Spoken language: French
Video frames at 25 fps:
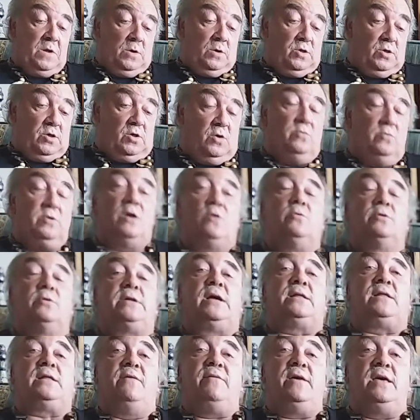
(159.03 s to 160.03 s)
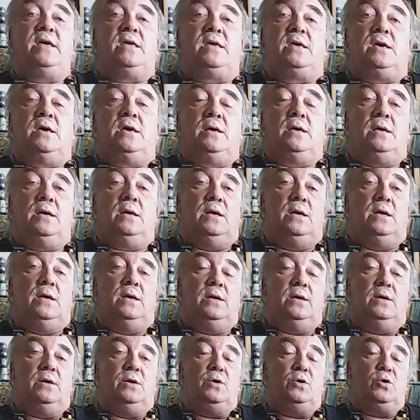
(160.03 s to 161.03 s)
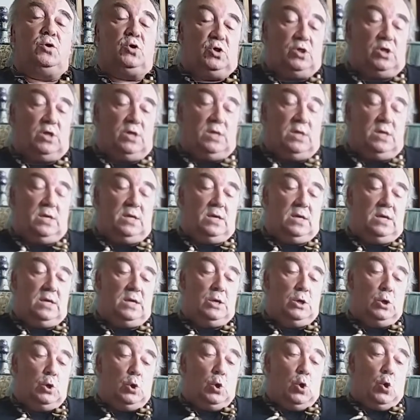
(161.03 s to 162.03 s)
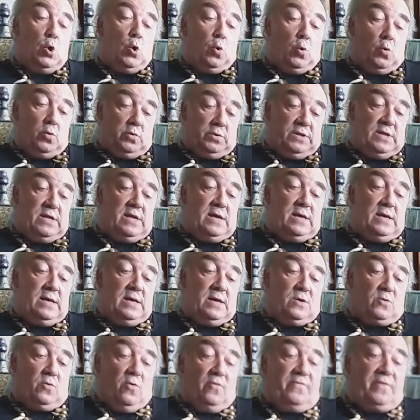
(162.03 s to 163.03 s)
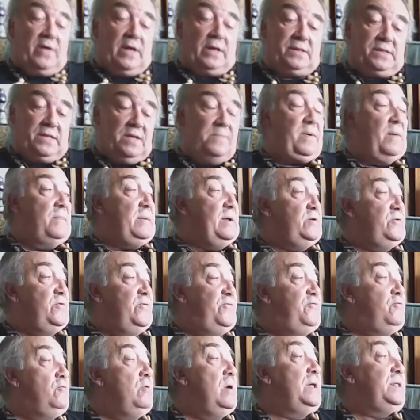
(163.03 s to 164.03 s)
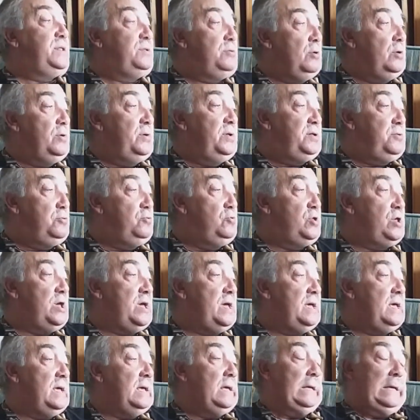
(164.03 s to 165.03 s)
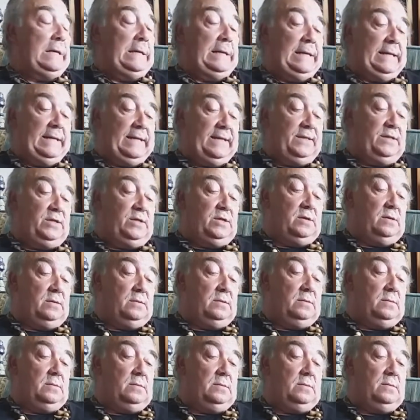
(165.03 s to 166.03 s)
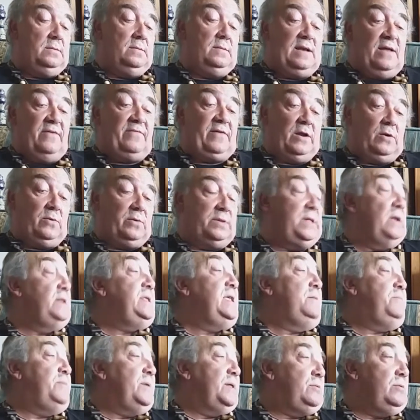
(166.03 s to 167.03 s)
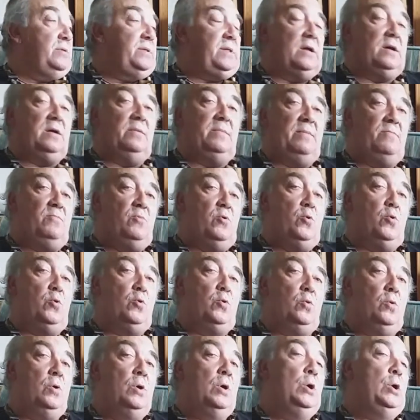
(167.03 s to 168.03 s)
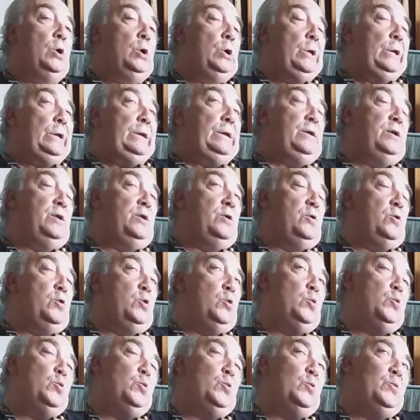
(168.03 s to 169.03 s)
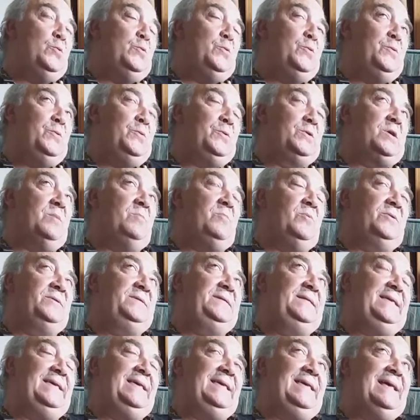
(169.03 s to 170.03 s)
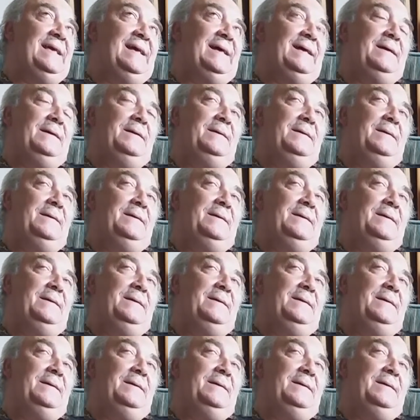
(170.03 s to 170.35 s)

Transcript: j'ai eu des contacts avec. j'ai. On a conversé pas mal de fois sur le sujet de la langue sceptique. parce que c'est quand même le. le comment dire